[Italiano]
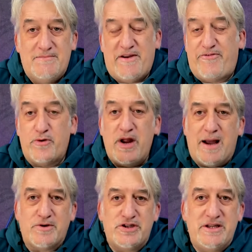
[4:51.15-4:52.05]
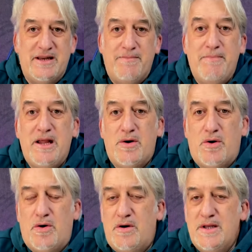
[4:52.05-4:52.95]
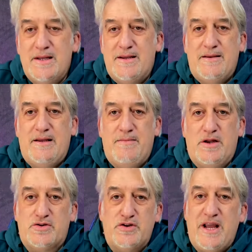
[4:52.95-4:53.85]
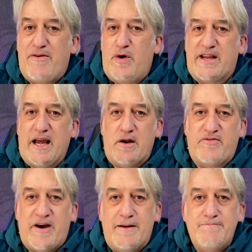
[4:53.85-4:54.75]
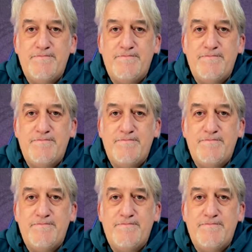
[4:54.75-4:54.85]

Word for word: ma figuriamoci, nemmeno eh, me lo sognavo qualche anno fa.